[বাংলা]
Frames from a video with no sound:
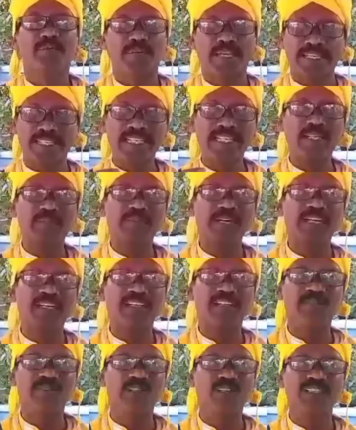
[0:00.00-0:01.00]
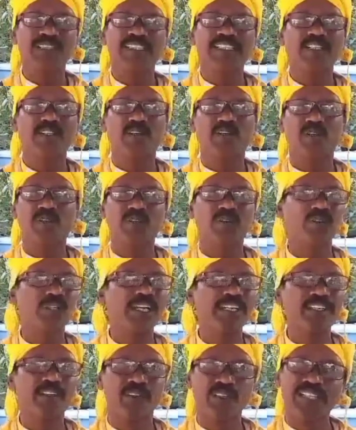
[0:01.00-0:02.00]
পারগানা মহা মহল থেকে
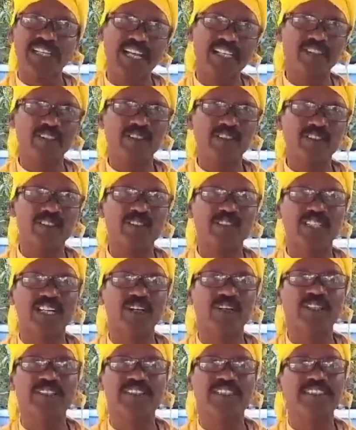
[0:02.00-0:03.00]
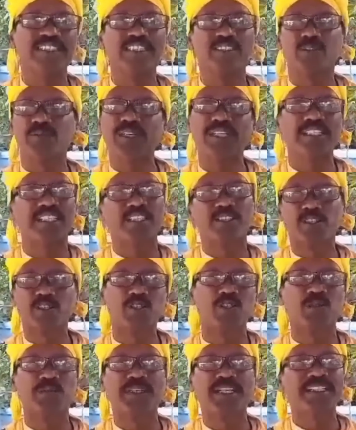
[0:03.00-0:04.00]
ওনাকে অনেক আশ্বস্ত করা হয়েছে যে তোমার কিচ্ছু
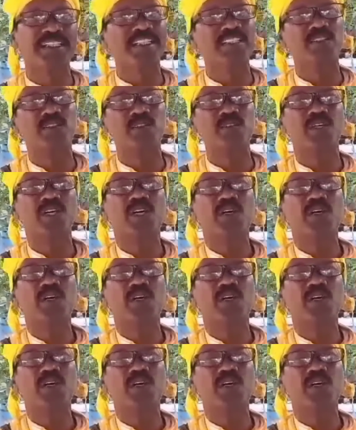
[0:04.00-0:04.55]
হবে না কিন্তু